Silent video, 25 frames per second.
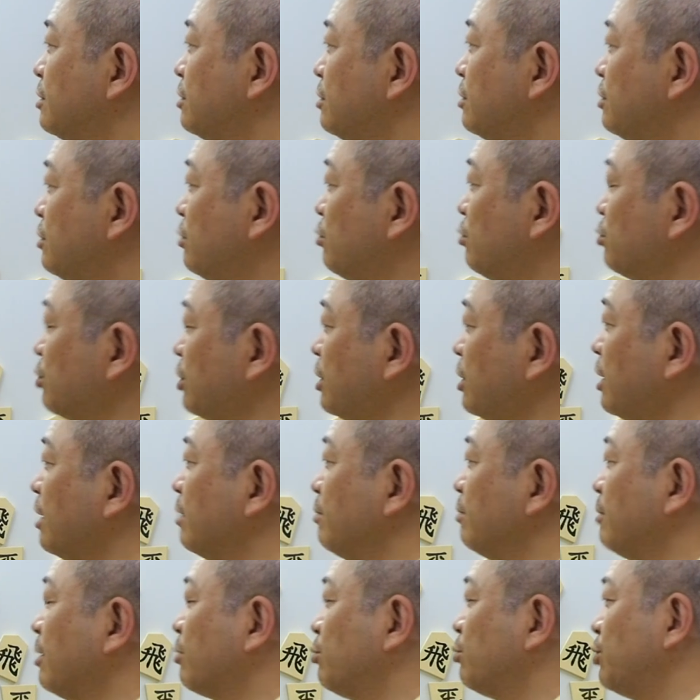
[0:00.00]
いうこと
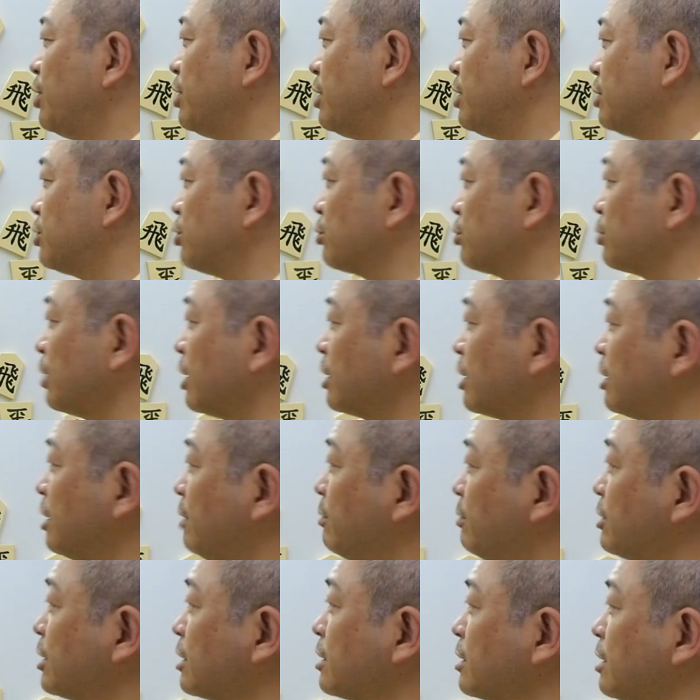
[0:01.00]
で、まあこの辺でちょっと諦
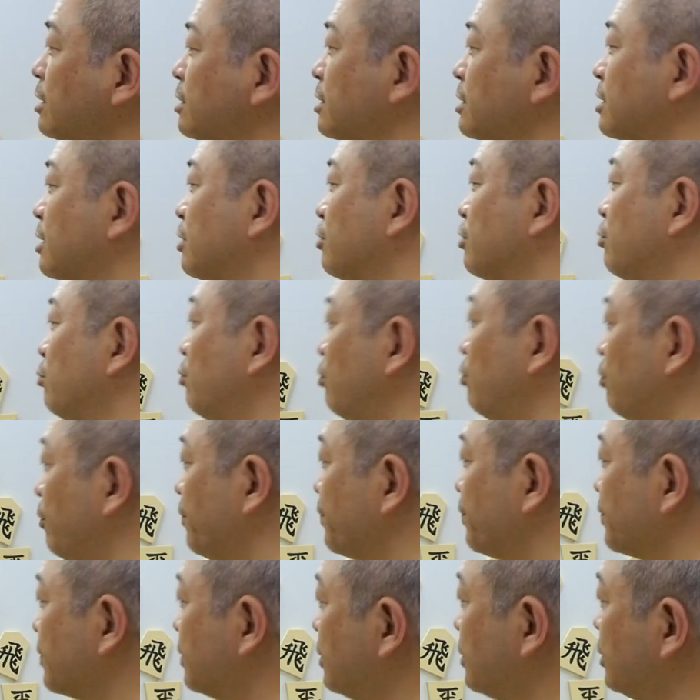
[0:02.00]
めちゃったんですけど
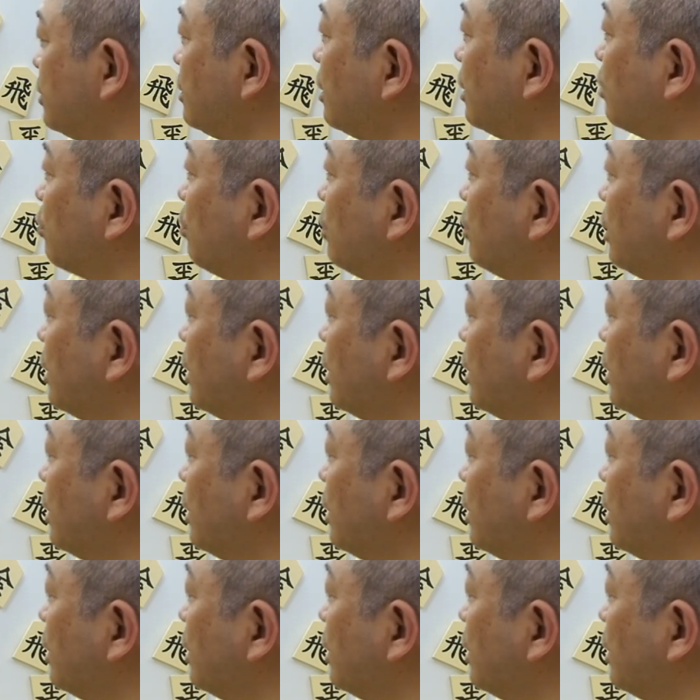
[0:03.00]
も、実はこれ